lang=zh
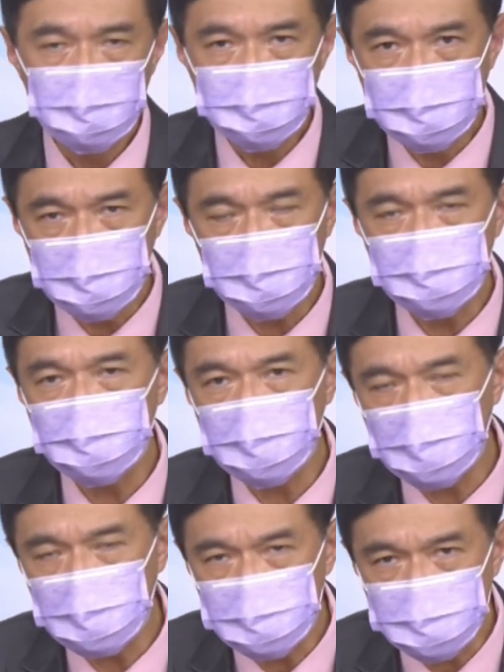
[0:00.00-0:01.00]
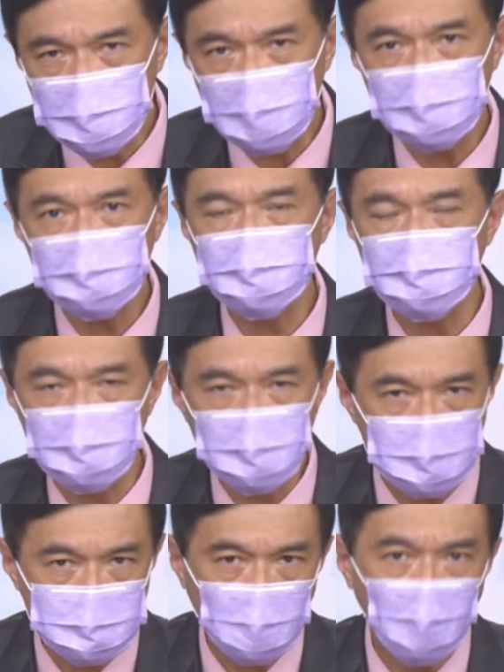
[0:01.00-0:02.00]
资金升
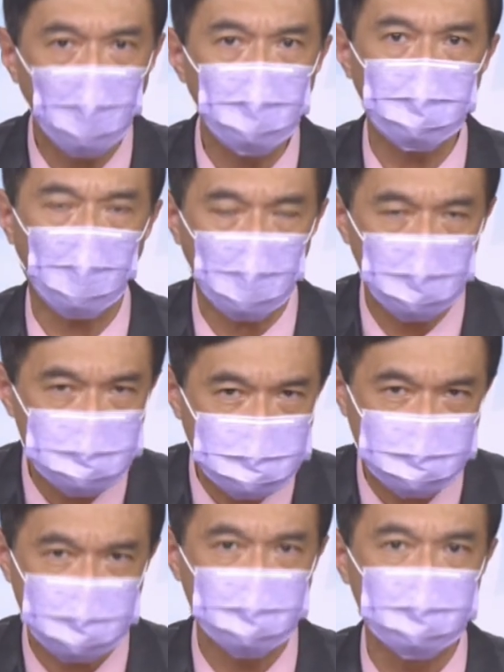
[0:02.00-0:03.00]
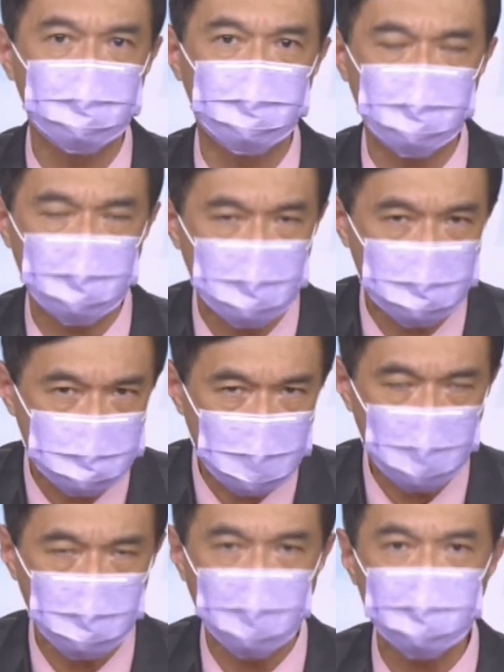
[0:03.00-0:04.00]
息、通膨、景气、
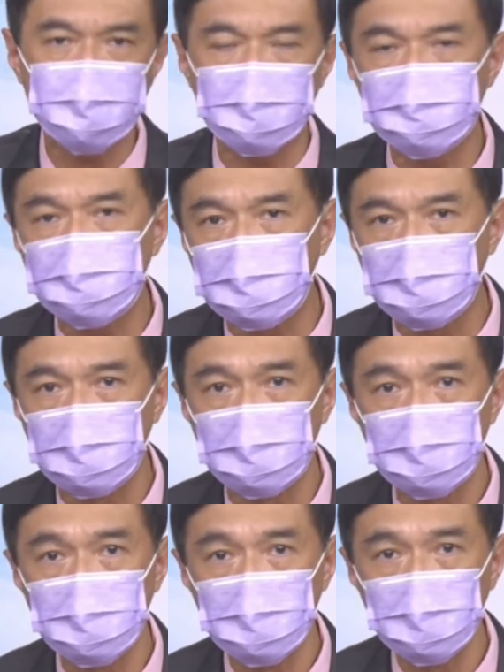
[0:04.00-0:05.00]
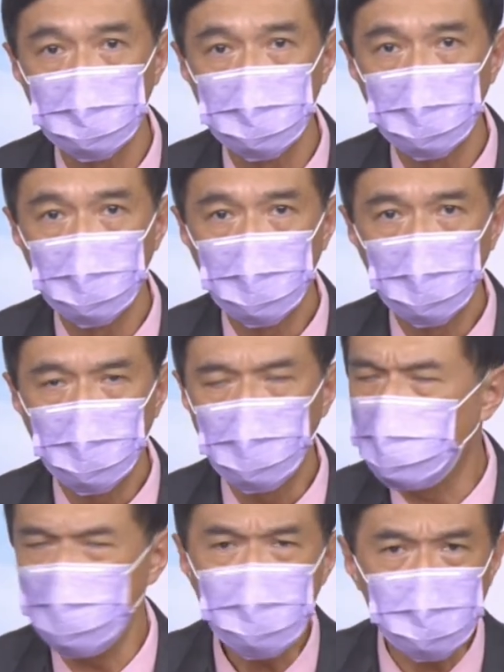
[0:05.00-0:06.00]
地缘政治。
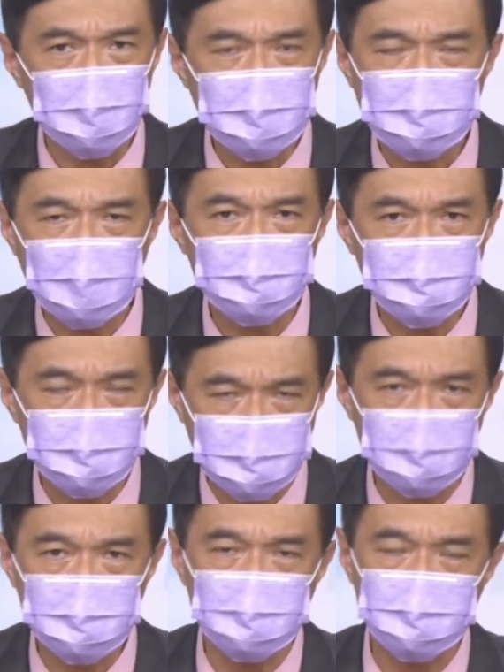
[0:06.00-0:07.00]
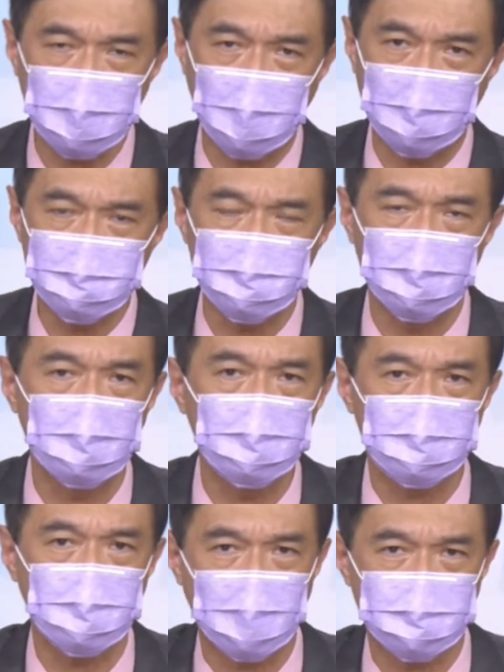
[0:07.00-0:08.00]
没有一项是支撑这个行情能
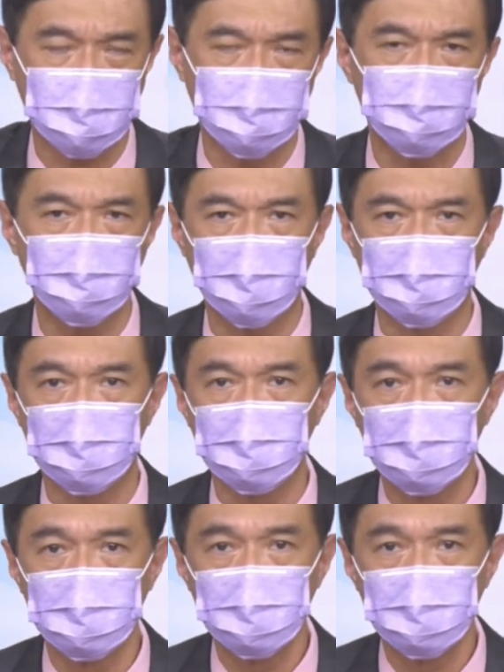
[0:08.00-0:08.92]
够大涨一段的